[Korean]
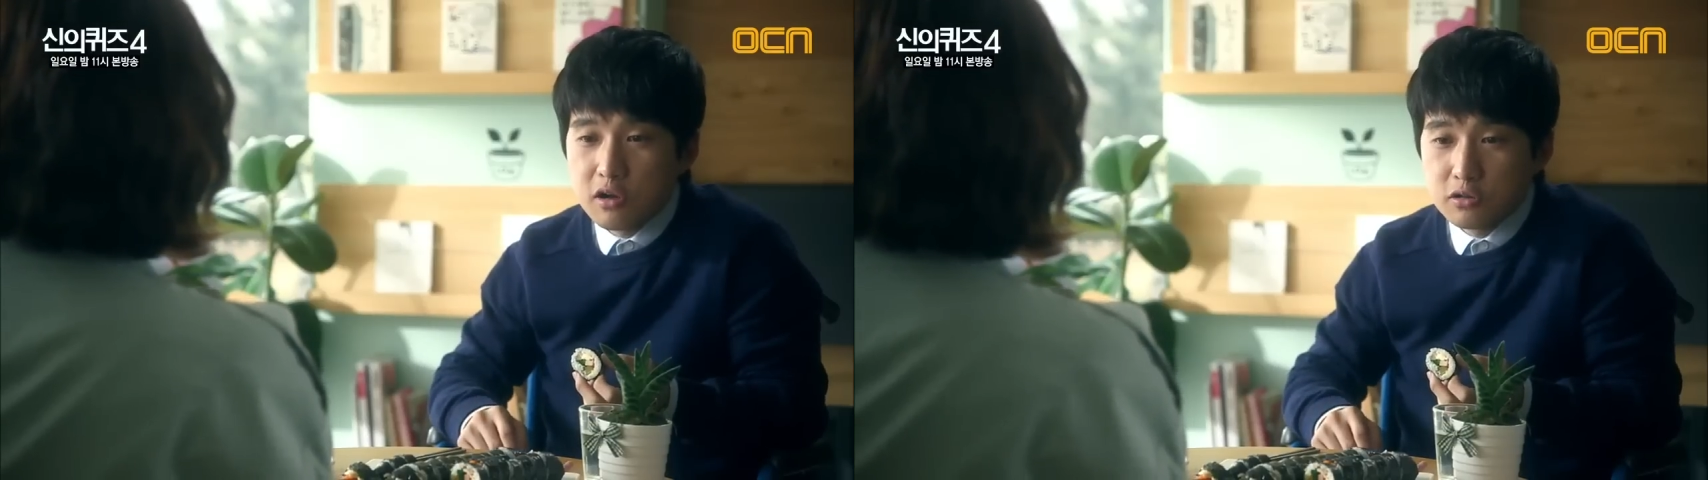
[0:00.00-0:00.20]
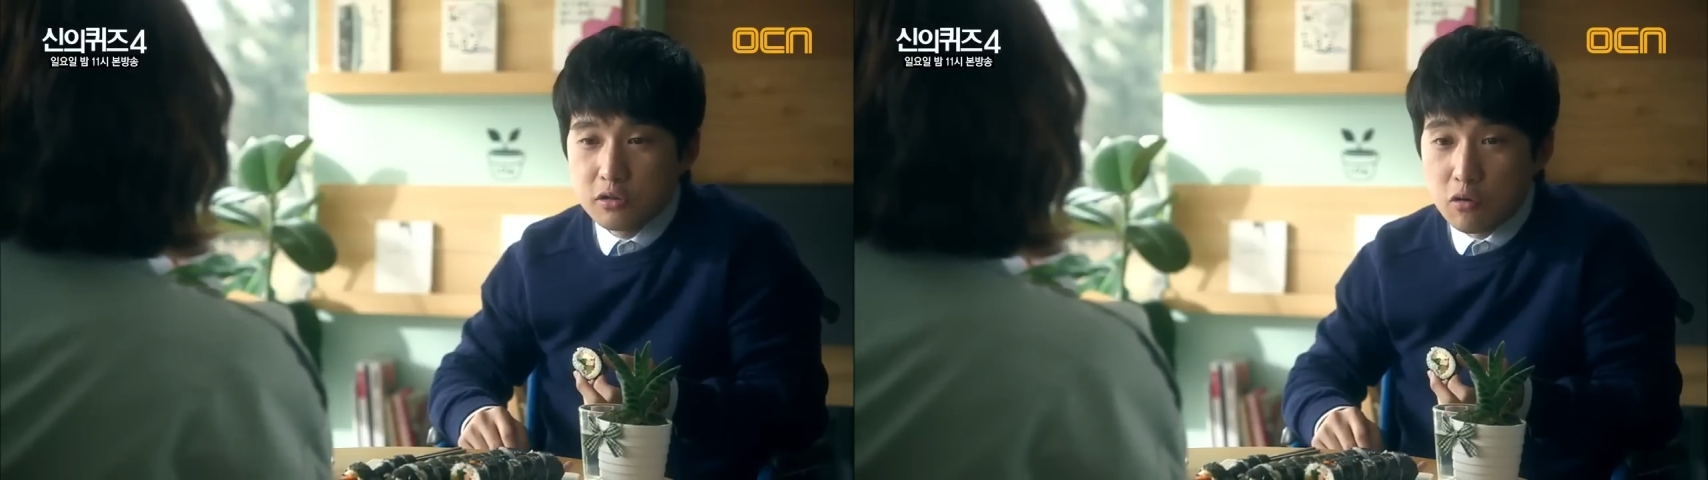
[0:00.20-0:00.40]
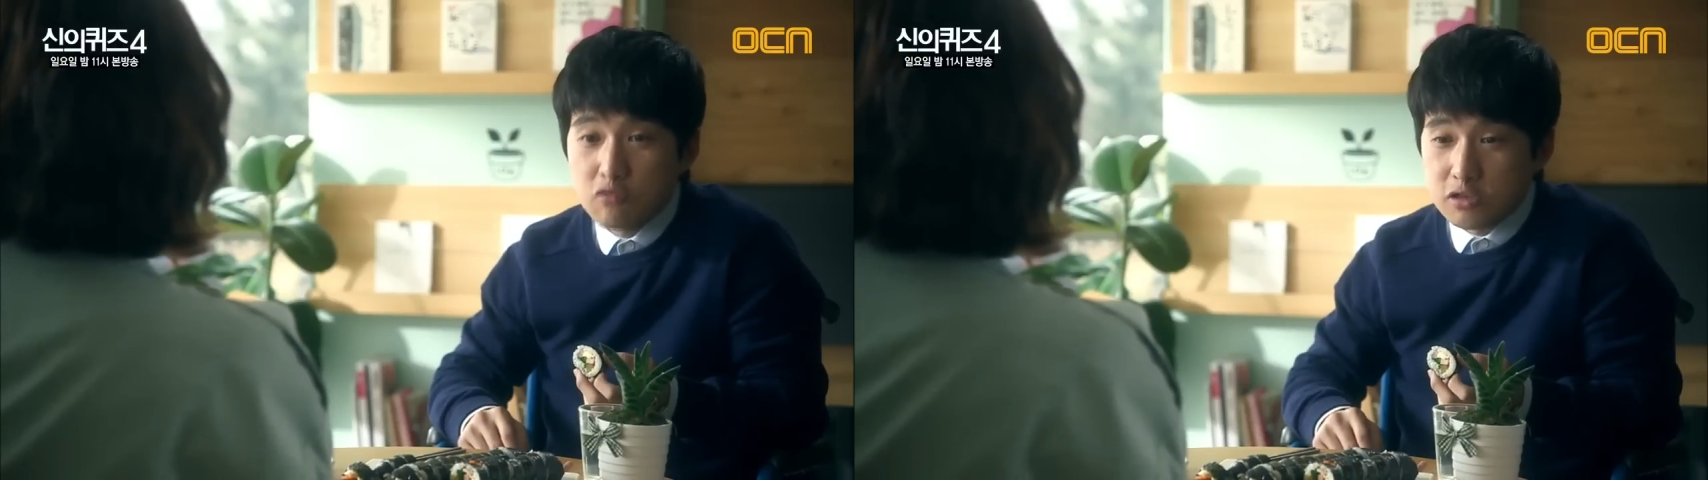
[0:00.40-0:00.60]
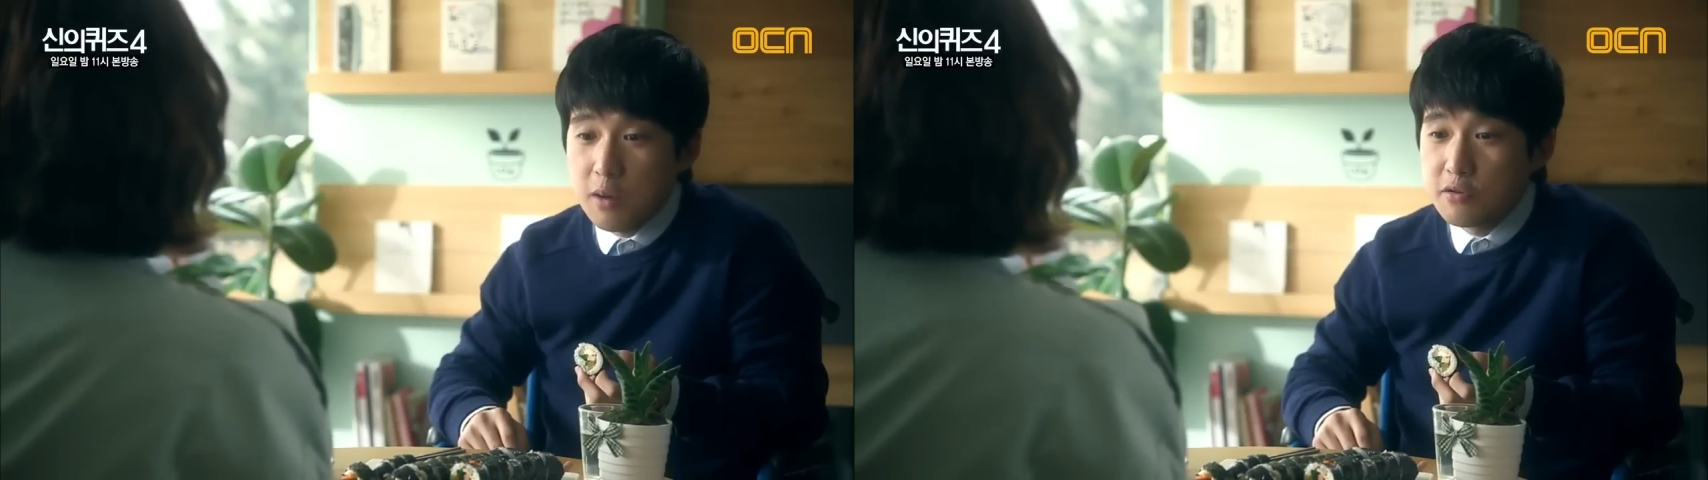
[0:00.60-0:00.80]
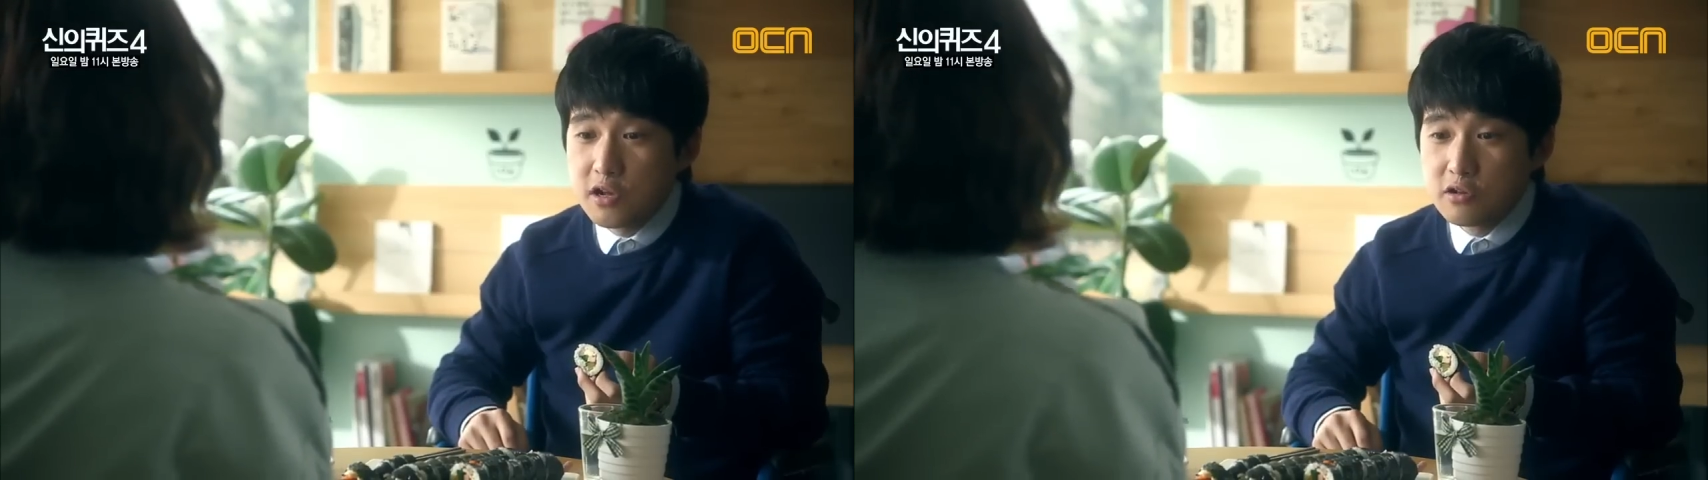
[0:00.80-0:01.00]
하겠어요? 먹고
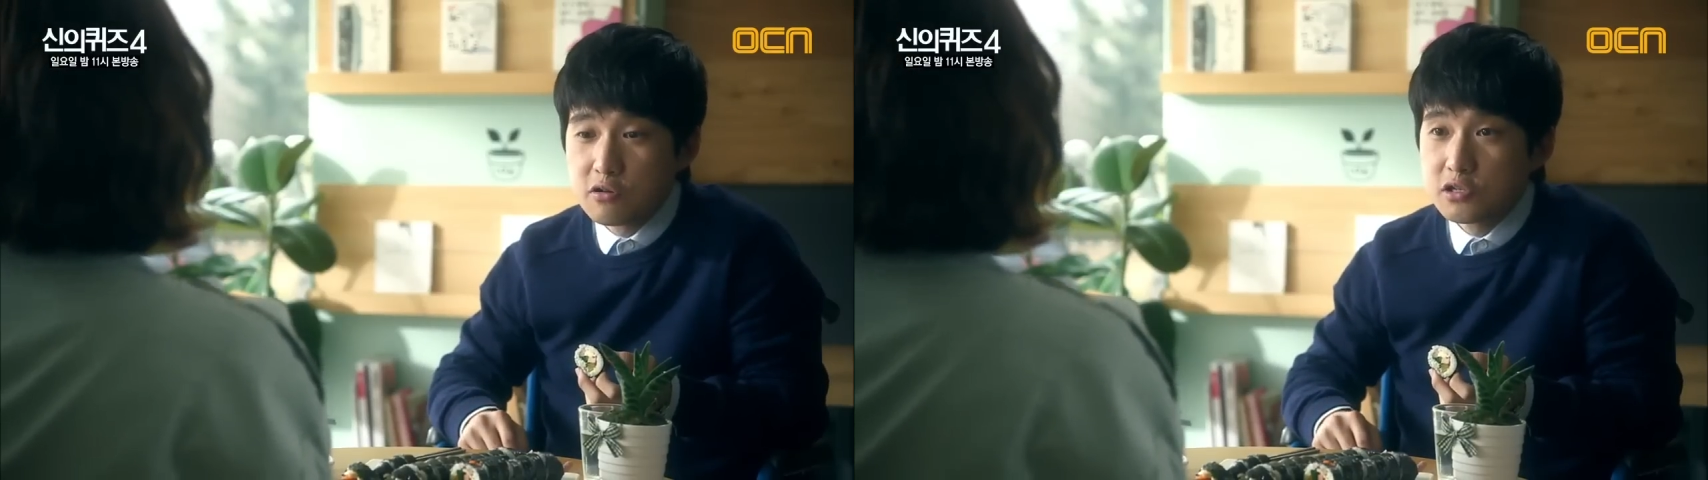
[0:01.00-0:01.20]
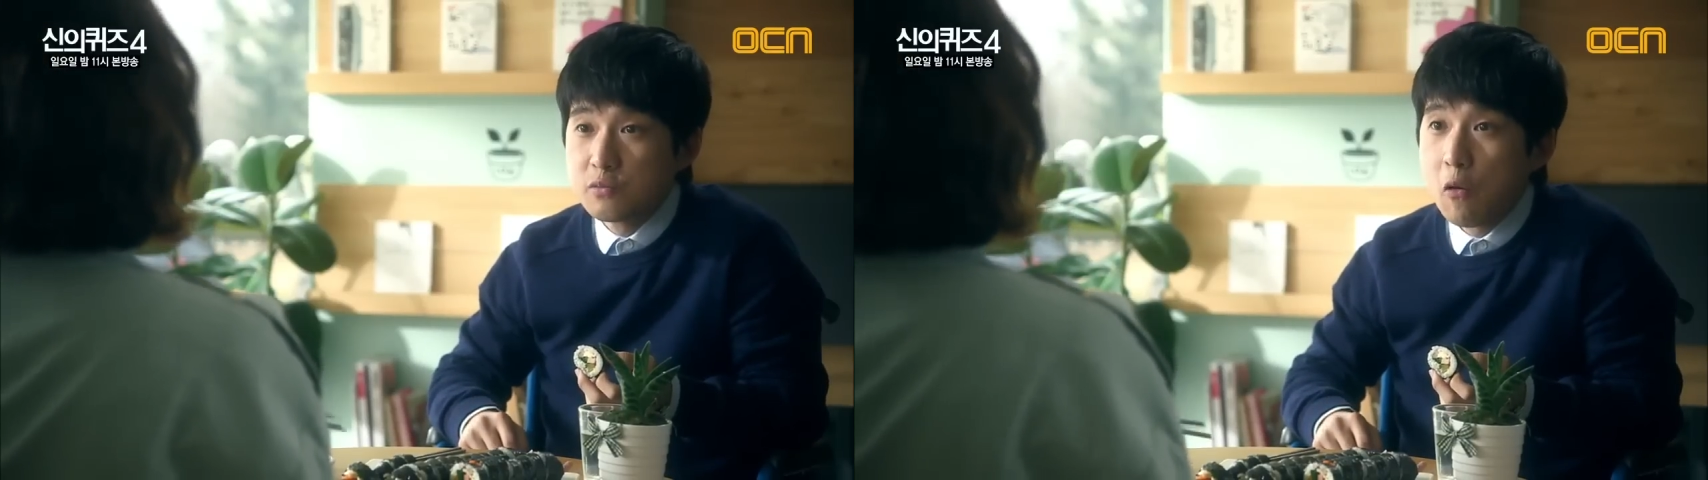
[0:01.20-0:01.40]
싸면 되는 거지